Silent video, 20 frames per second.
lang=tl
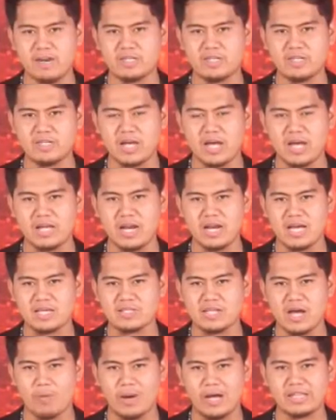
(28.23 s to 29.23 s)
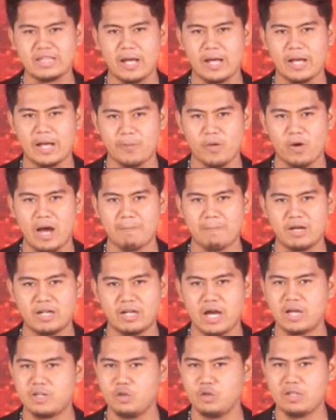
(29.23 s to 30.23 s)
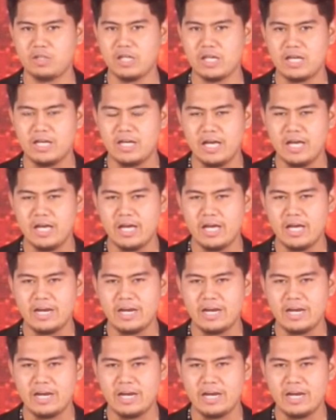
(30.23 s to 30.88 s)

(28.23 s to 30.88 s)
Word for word: na may sakay na asawa at apo habang naka-duty,